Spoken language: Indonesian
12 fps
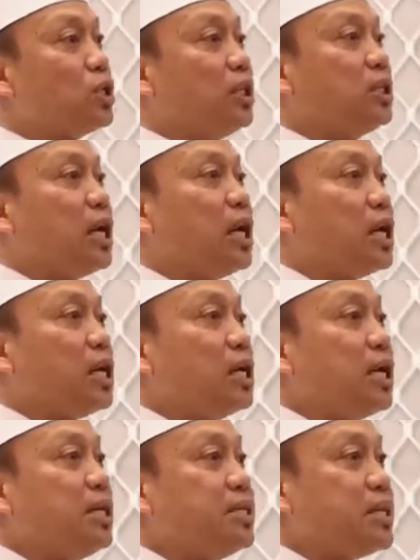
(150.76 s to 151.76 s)
Nusantara
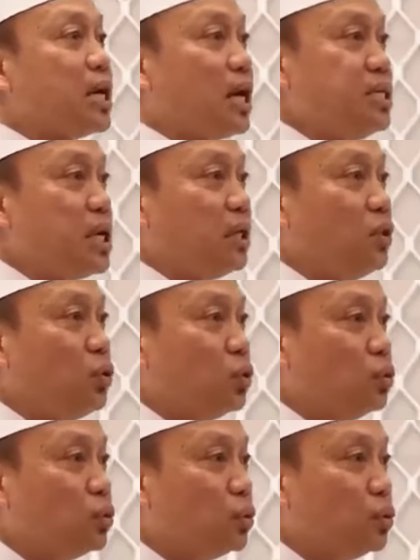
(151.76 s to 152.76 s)
kena serangan
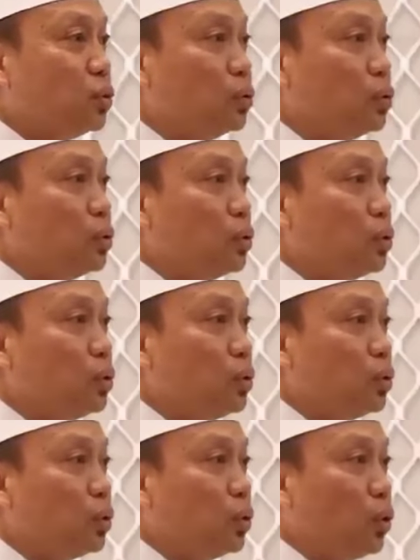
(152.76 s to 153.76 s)
jantung.
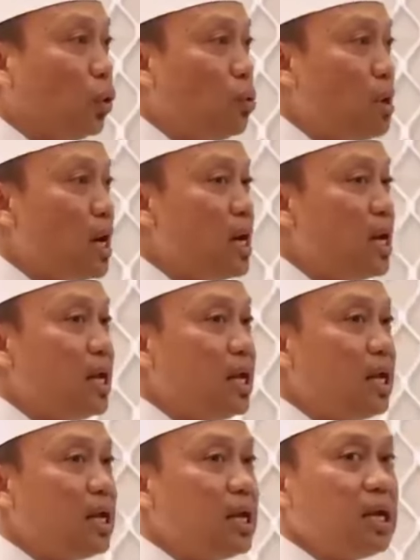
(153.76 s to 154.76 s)
Oh
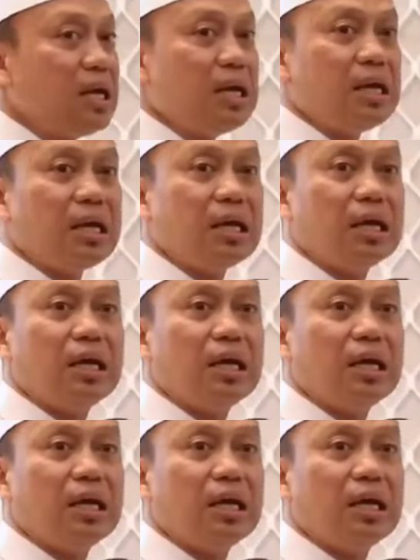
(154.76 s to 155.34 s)
male,